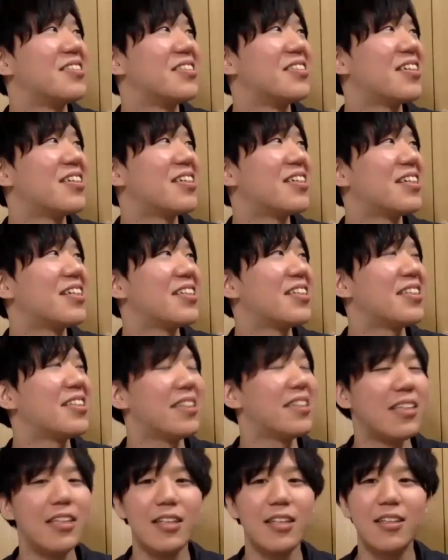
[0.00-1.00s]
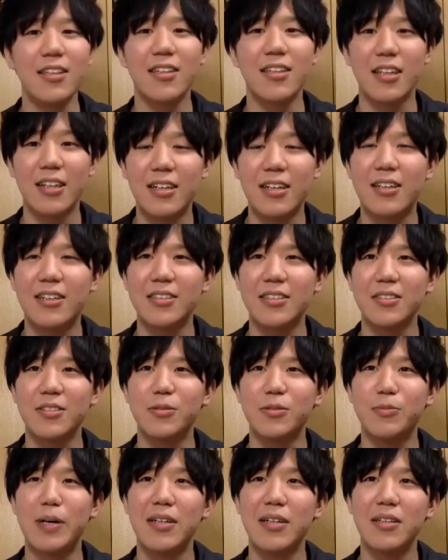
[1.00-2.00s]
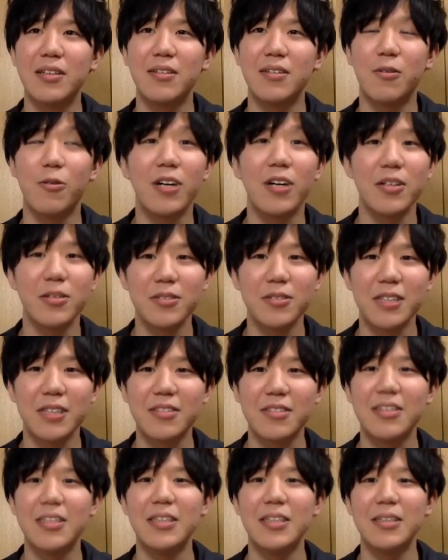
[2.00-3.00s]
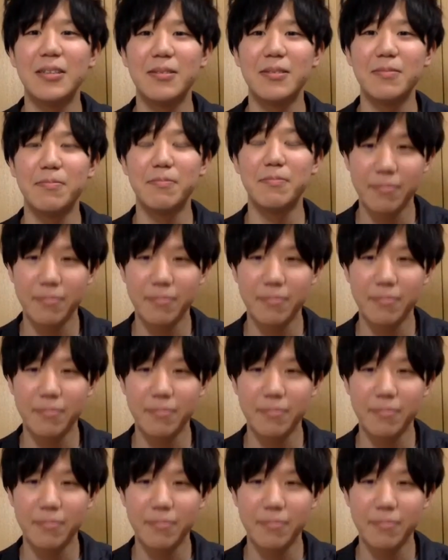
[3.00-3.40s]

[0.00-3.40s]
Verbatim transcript: ながってたらその他の作品